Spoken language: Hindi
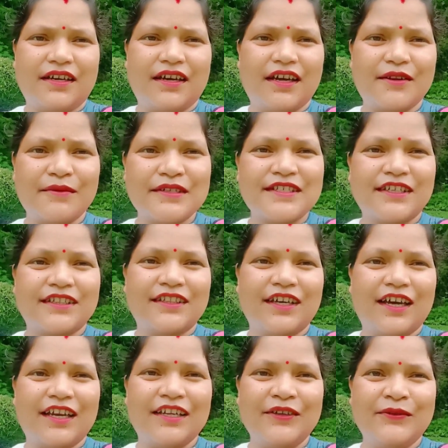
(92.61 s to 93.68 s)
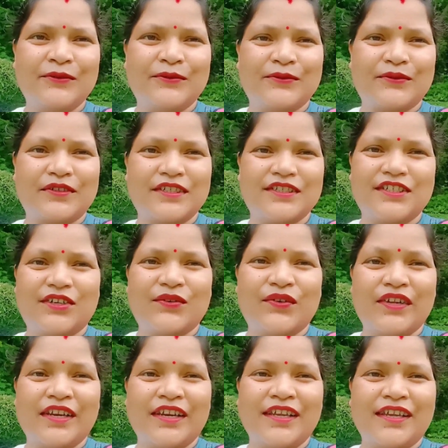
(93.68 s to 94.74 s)
अरे मैं संथाली हूँ कि
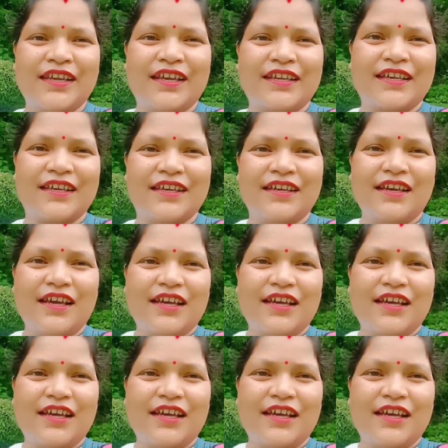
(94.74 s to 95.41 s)
ज़रूरी नहीं है कि